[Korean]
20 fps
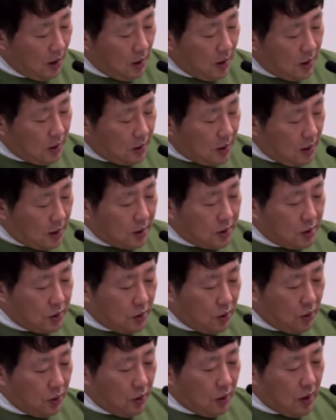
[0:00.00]

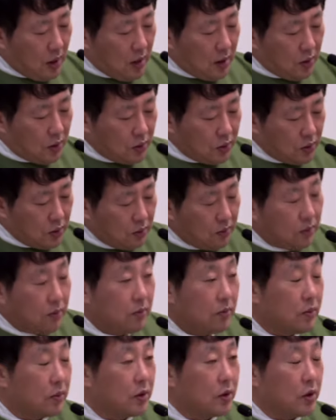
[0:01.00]
레지오가 요즘
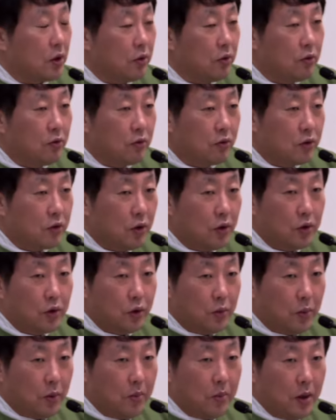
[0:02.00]
전국적으로
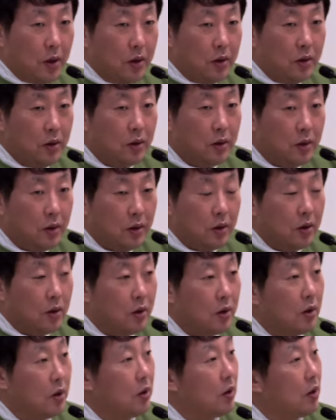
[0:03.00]
보면
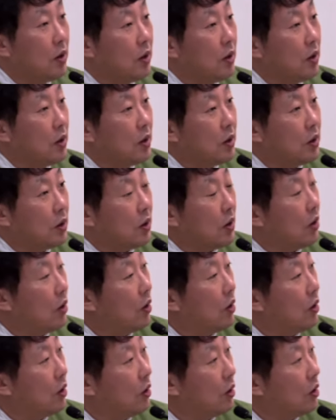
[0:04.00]

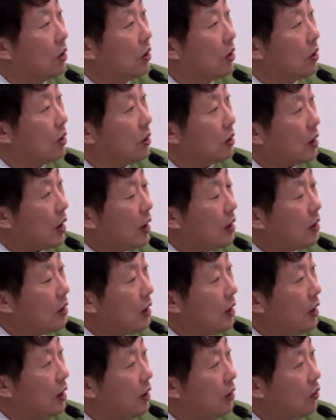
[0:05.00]
어,
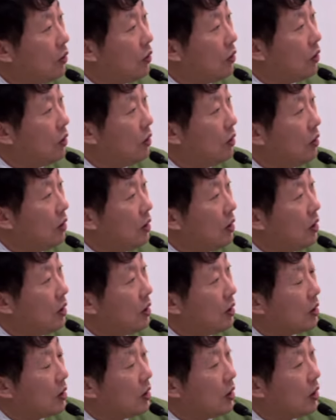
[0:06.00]
탈단하고
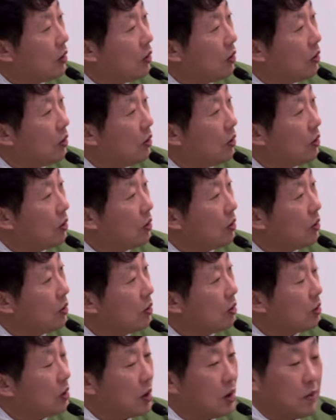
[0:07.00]
그리고
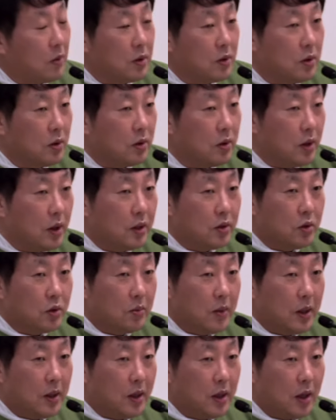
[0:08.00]
저기 뭐죠? 레지오
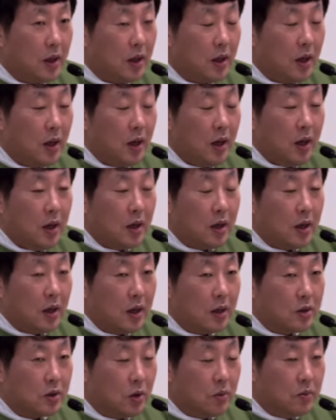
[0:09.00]
마리아가
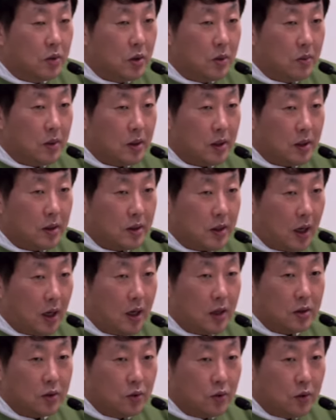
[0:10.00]
점점 이렇게
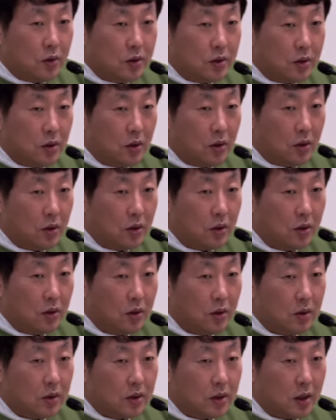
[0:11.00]
작아지고 있죠.
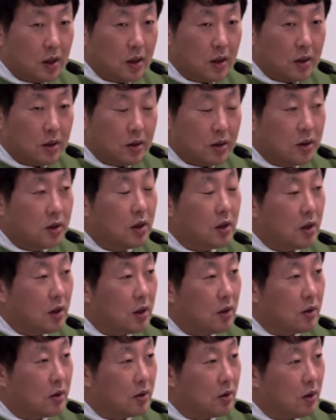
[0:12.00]
제가 느끼기에는
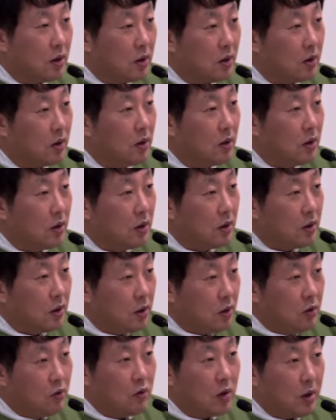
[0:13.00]
그래요.
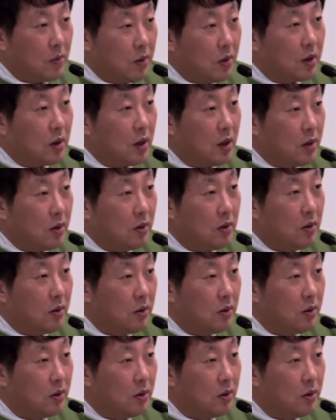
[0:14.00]
이유가 뭘까요?